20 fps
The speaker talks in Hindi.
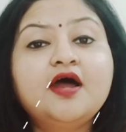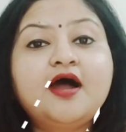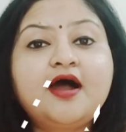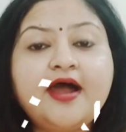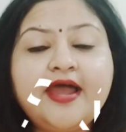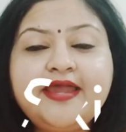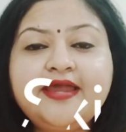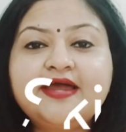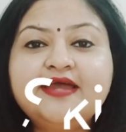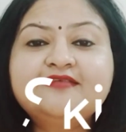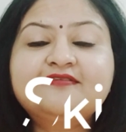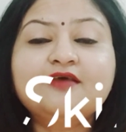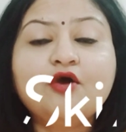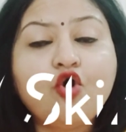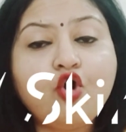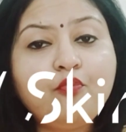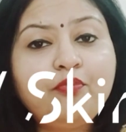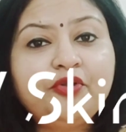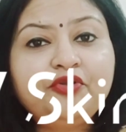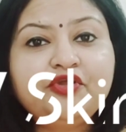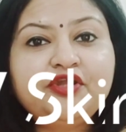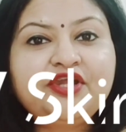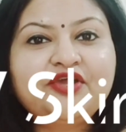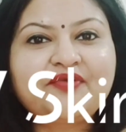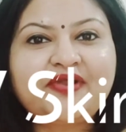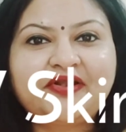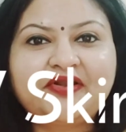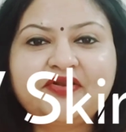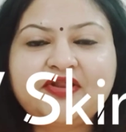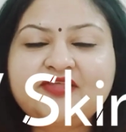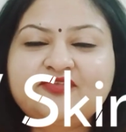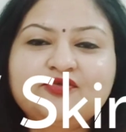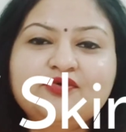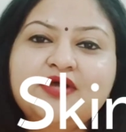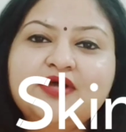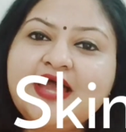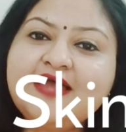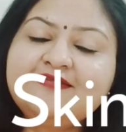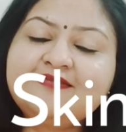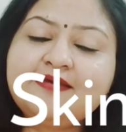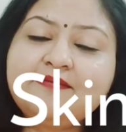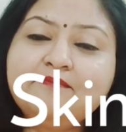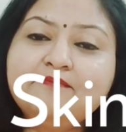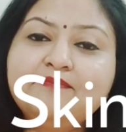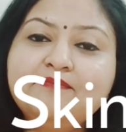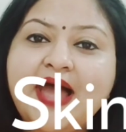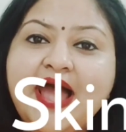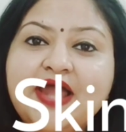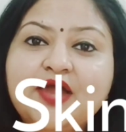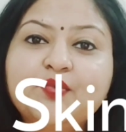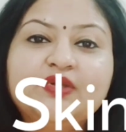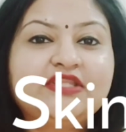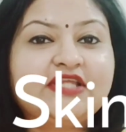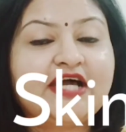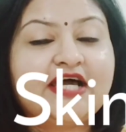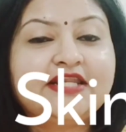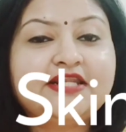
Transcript: हाय गाइस होप यू डूइंग ग्रेट टुडे सो गाइस आई एम बैक विद